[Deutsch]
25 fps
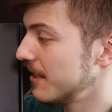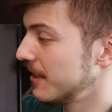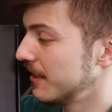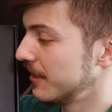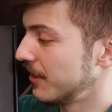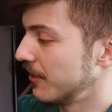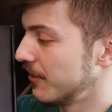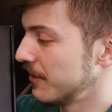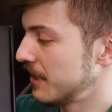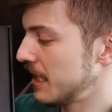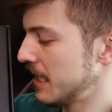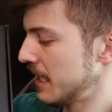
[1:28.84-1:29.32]

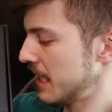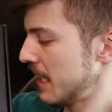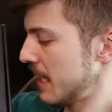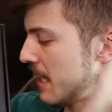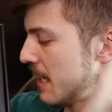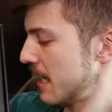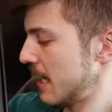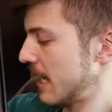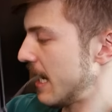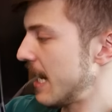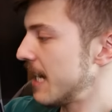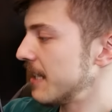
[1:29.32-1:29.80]
So, und
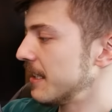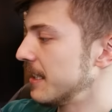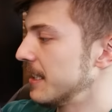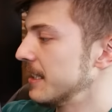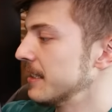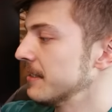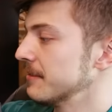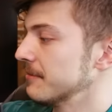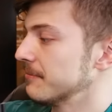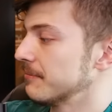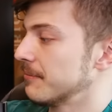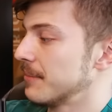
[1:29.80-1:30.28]
dieser
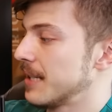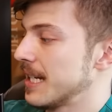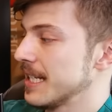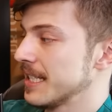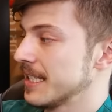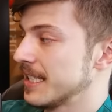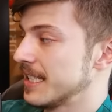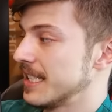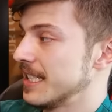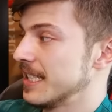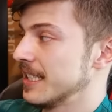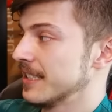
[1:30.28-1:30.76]
Radi
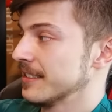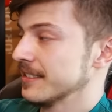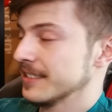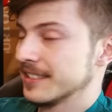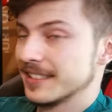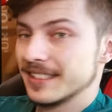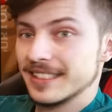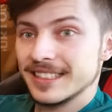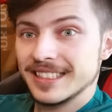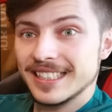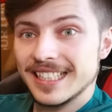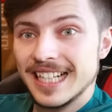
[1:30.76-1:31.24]
passt hier
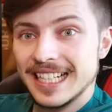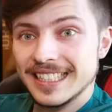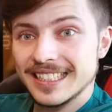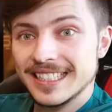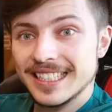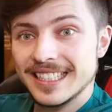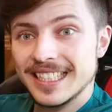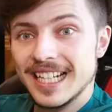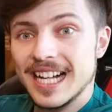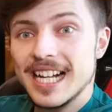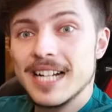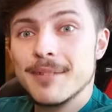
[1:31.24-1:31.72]

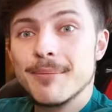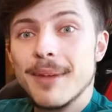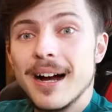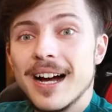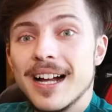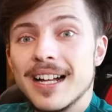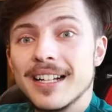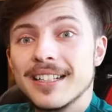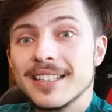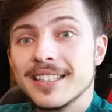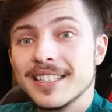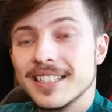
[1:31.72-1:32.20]
ganze
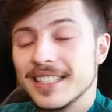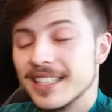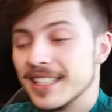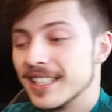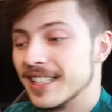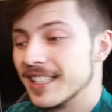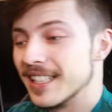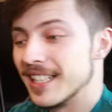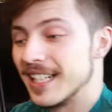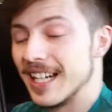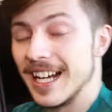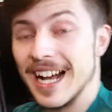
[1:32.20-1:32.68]
dreimal
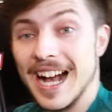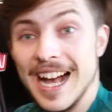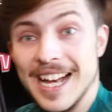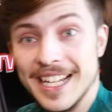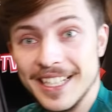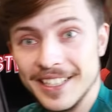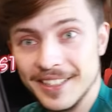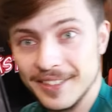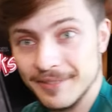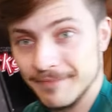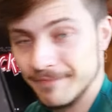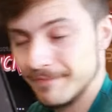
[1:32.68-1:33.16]

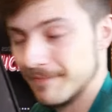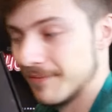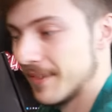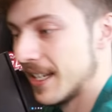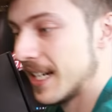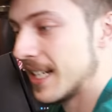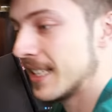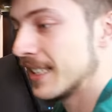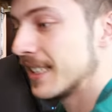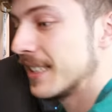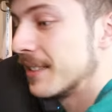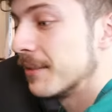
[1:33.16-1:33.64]
rein.
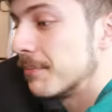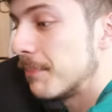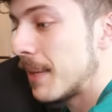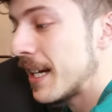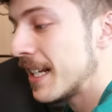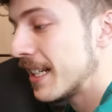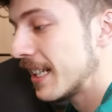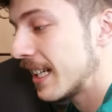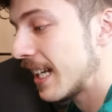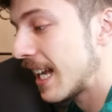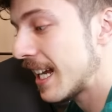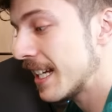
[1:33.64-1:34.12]
Ja, sind
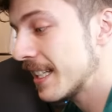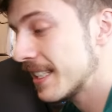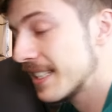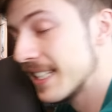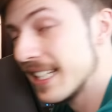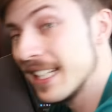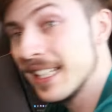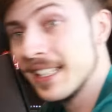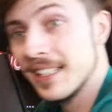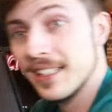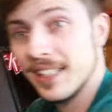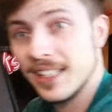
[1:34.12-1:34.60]
beide gleich
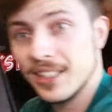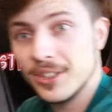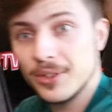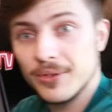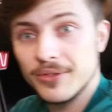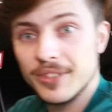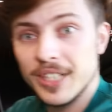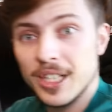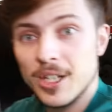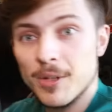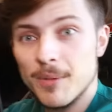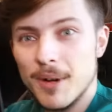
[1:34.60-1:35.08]
dick, also
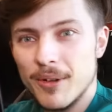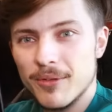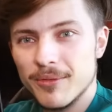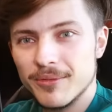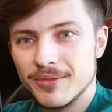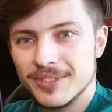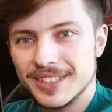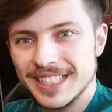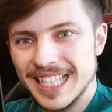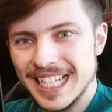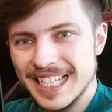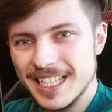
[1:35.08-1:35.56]

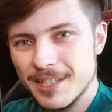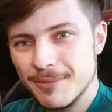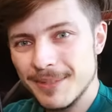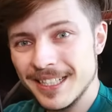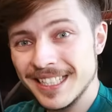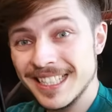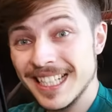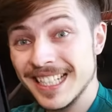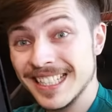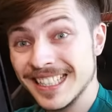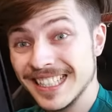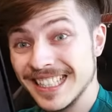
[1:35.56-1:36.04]
4,5
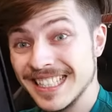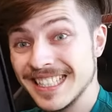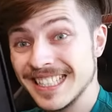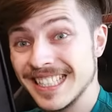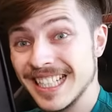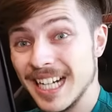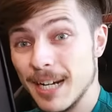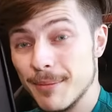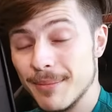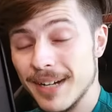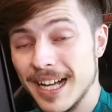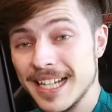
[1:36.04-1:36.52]
cm, ein
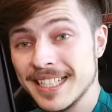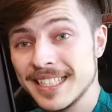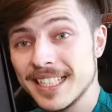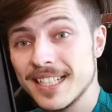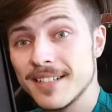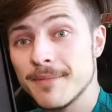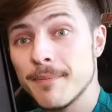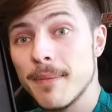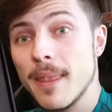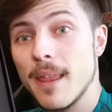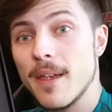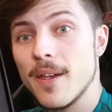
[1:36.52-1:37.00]
richtiger
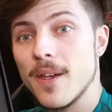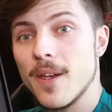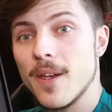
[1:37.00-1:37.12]
Brecher.